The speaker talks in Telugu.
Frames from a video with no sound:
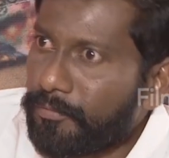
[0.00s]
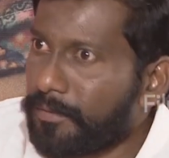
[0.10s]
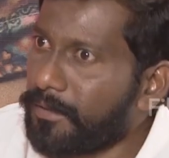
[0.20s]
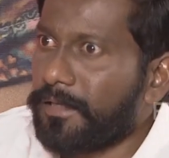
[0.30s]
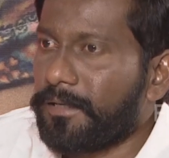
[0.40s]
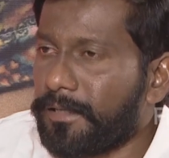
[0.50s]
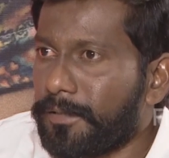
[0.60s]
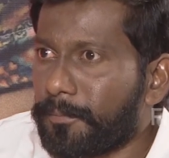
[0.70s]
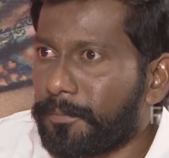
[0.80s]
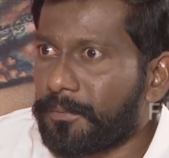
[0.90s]
ఫుల్
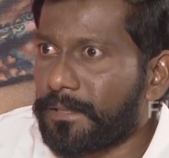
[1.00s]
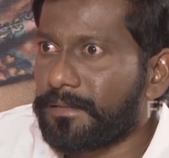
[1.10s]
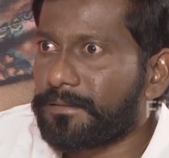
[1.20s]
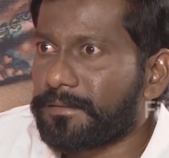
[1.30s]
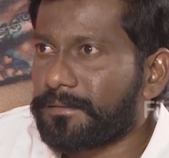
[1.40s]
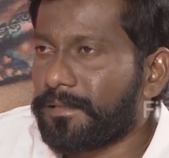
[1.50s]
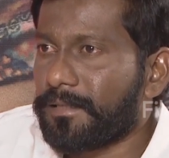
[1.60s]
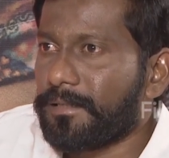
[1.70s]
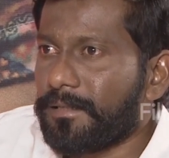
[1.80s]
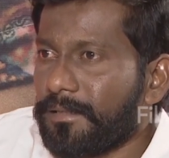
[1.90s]
ఏడుపు ఏడ్ చేస్తే
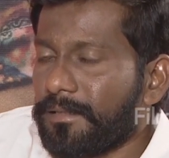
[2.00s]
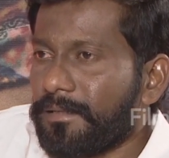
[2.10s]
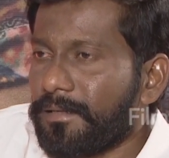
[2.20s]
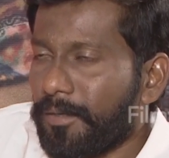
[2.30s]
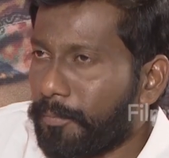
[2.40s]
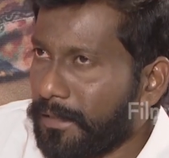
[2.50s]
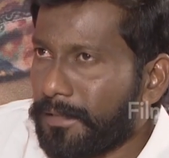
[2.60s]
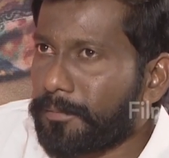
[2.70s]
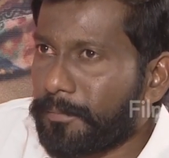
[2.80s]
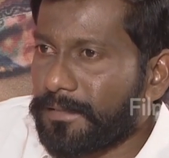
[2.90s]
అప్పుడు
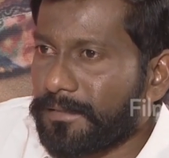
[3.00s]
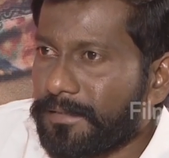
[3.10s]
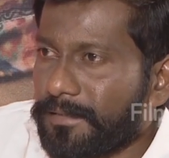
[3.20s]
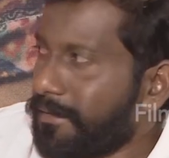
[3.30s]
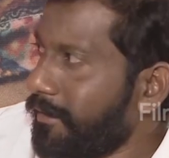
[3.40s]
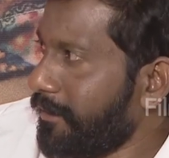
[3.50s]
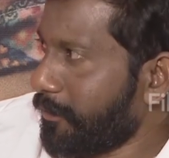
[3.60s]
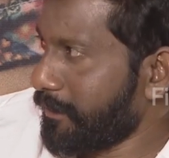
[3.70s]
అన్నారు అనమాట ఆయన నేను ఎక్కువ